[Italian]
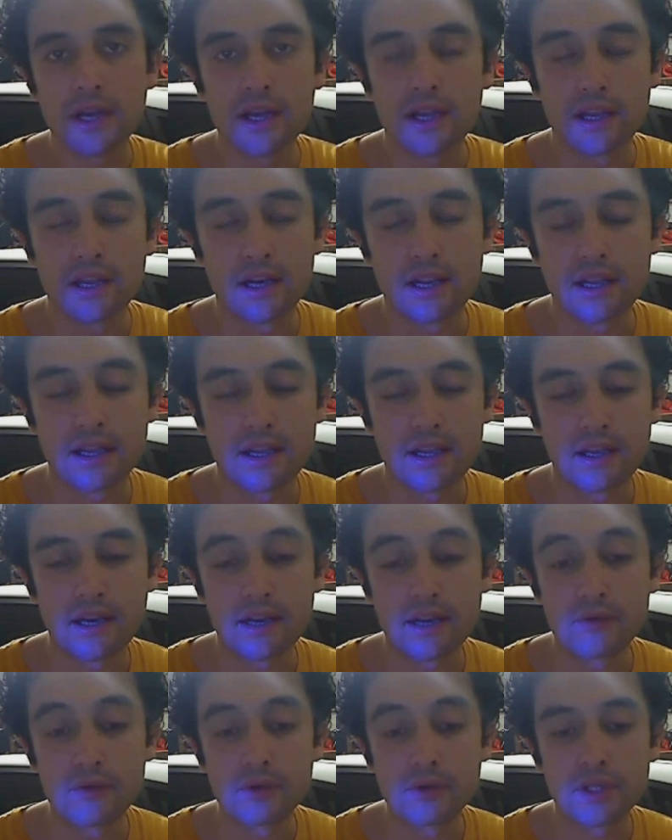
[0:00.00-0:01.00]
le, le
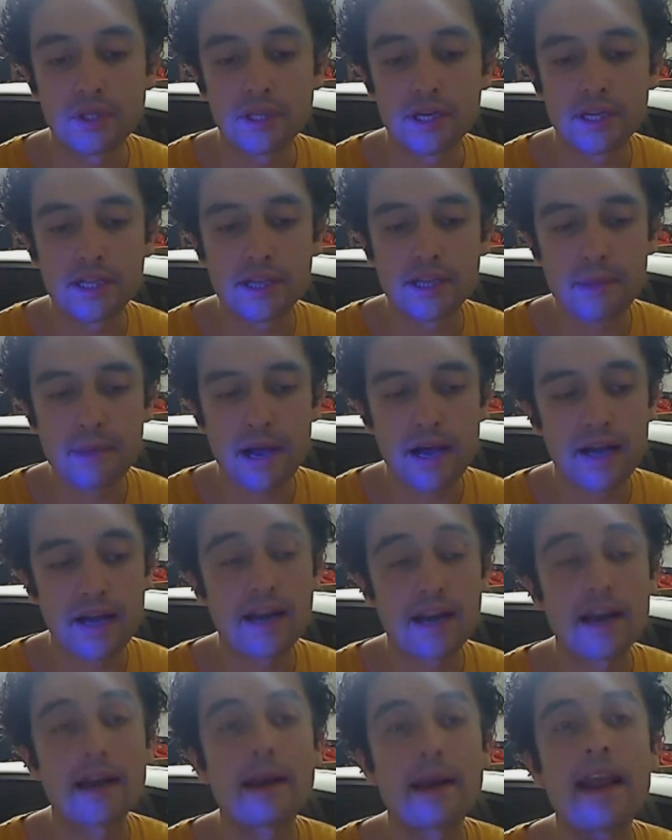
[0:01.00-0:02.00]
voci dei Re dei
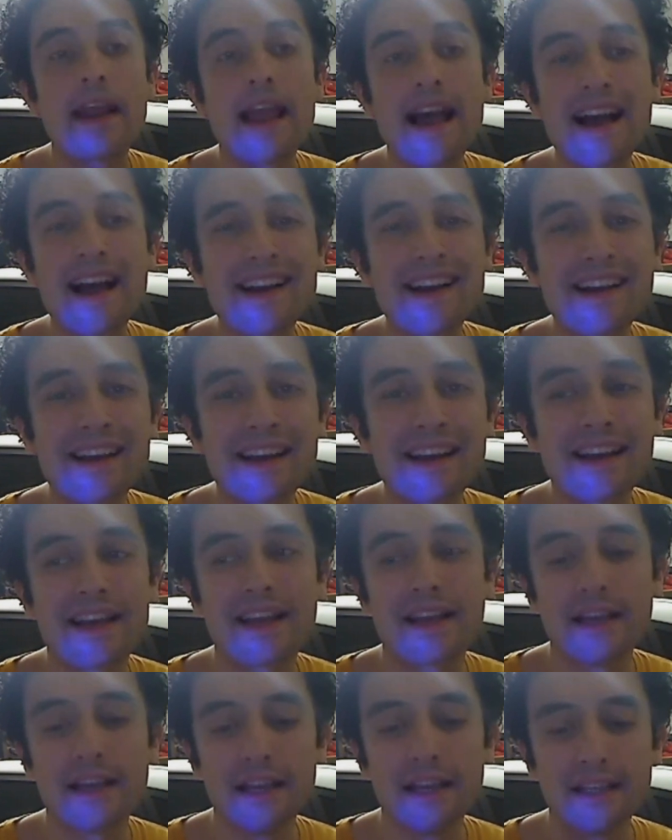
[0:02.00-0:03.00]
Mari,
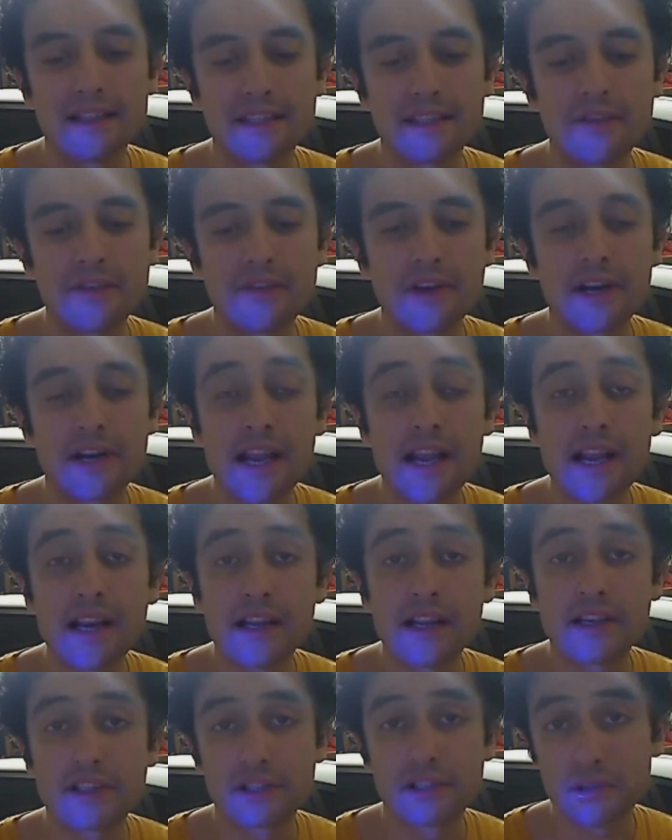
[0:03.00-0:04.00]
neanche Silver
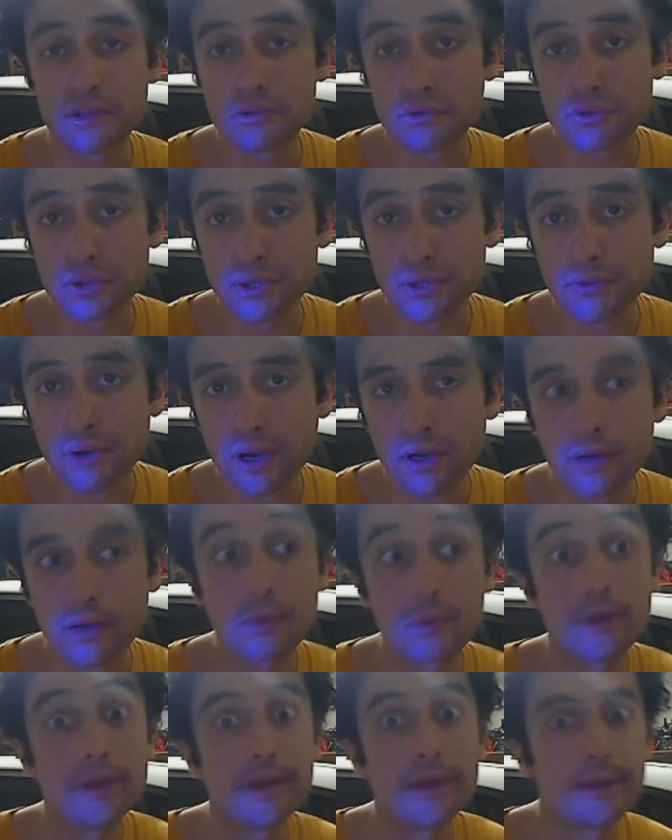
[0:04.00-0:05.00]
Relic ci riusciva,
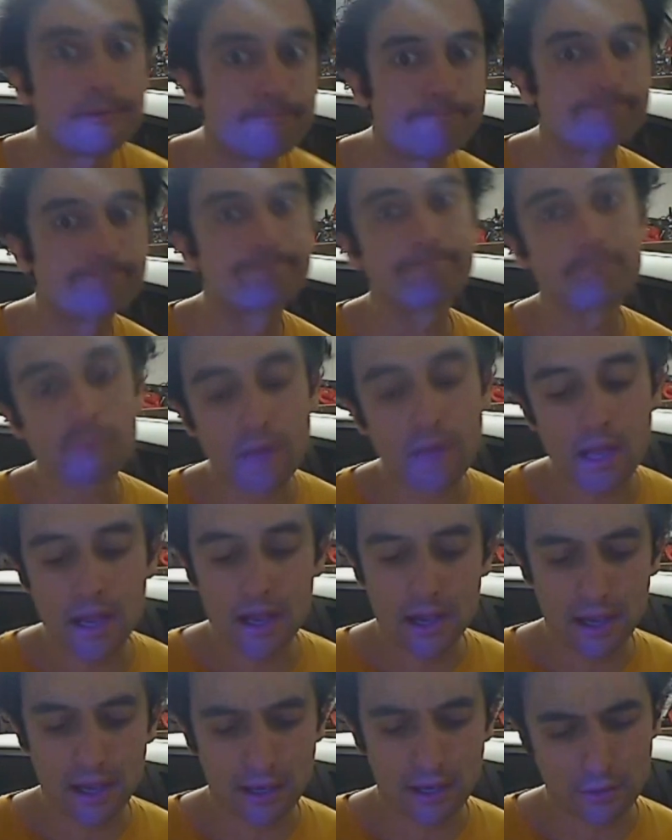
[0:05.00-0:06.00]
quindi
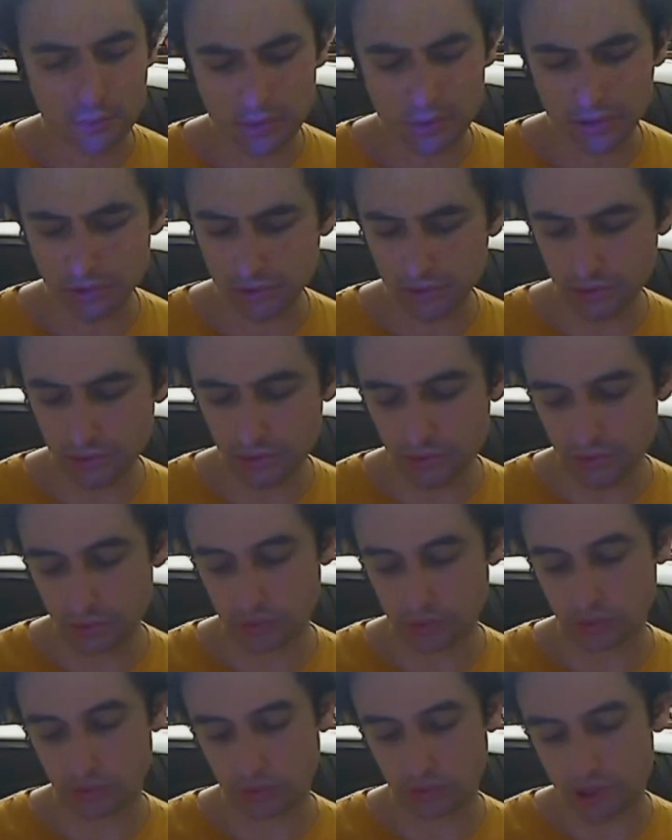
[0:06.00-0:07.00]
Ecco, questo è il
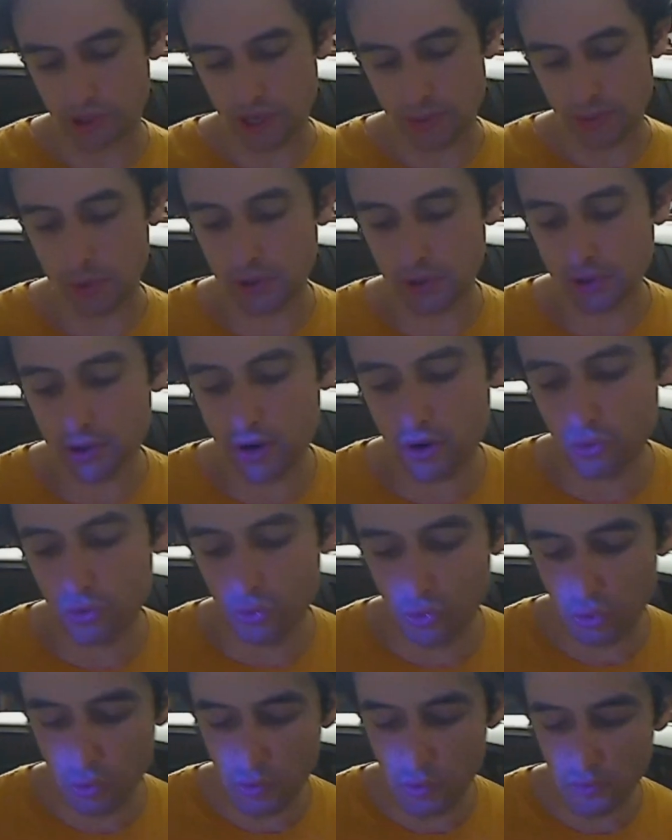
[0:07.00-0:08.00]
discorso, diciamo, quindi non
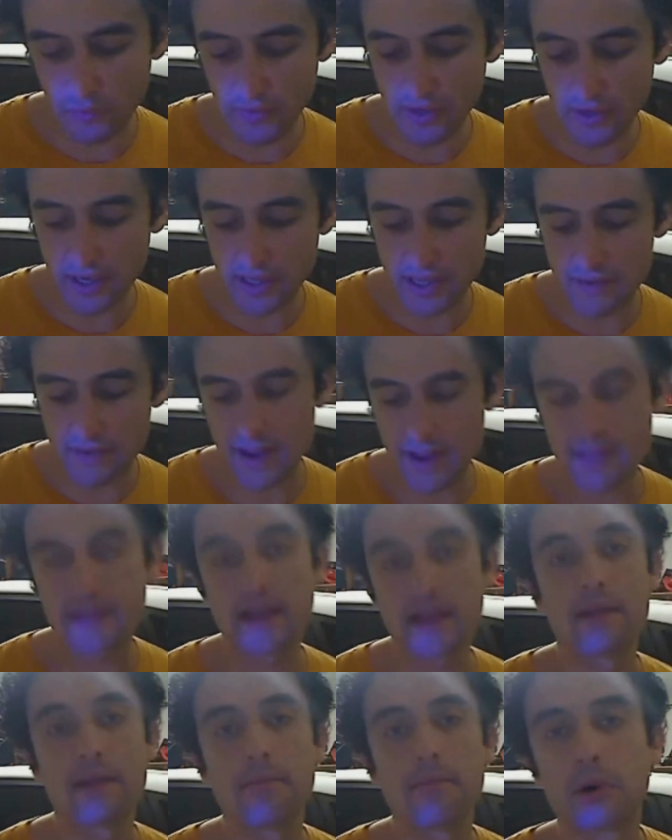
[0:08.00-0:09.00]
un Rufi che
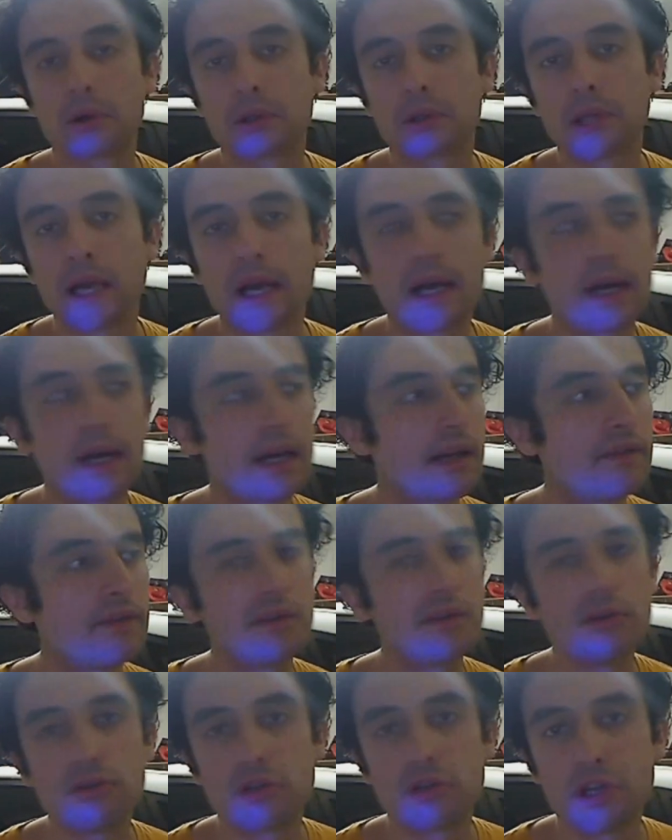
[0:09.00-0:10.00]
diventa immortale,
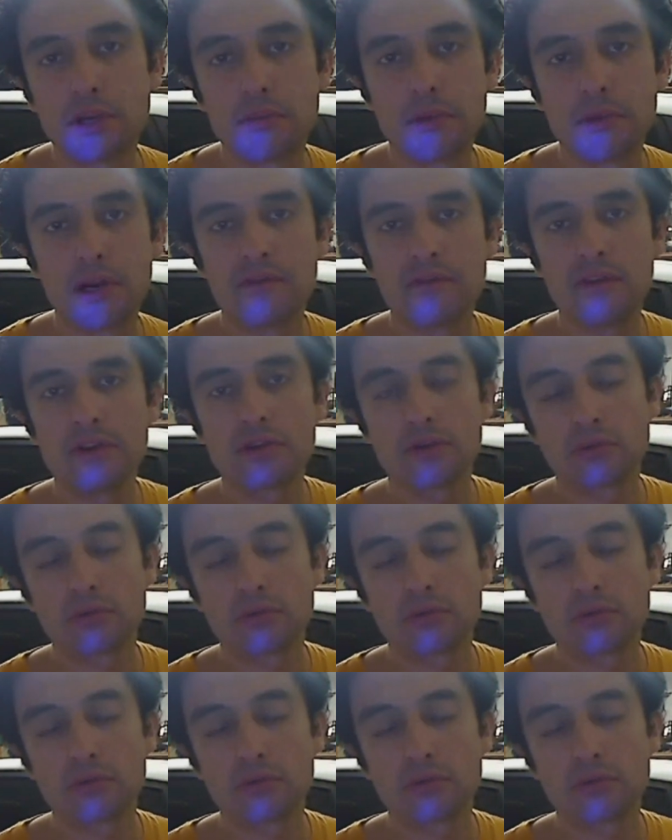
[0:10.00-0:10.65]
invincibile, e vince